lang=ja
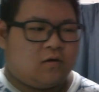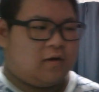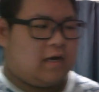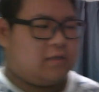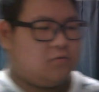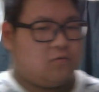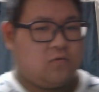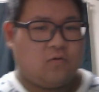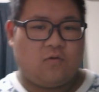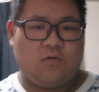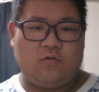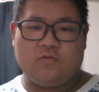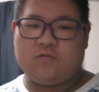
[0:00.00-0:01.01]
あ
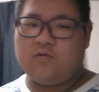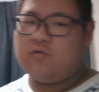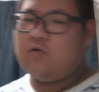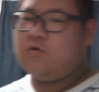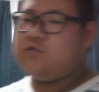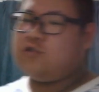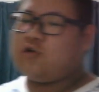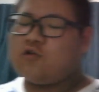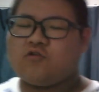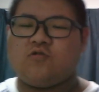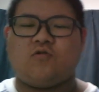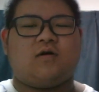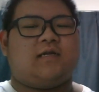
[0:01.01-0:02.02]
のー、本当にこう、ちょっ
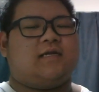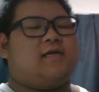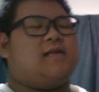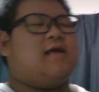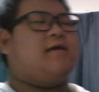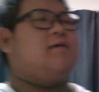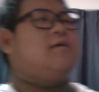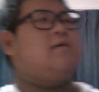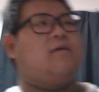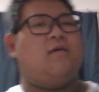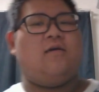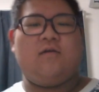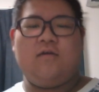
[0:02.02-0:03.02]
と動かなきゃいけない。
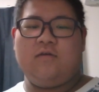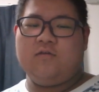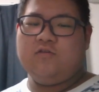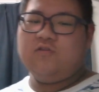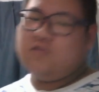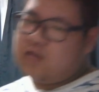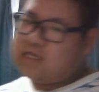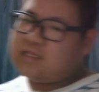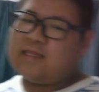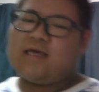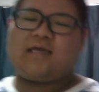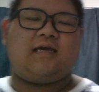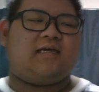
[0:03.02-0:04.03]
揺れて
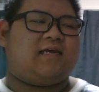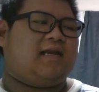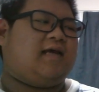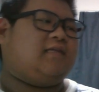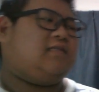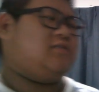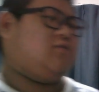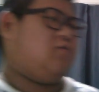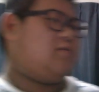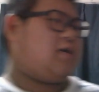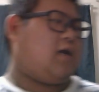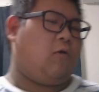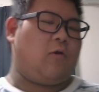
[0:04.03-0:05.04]
なきゃいけないんですよ。
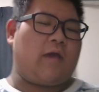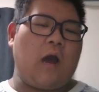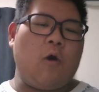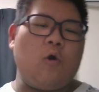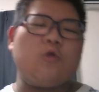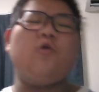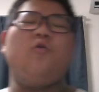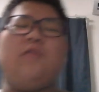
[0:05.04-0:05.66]
だから俺は炎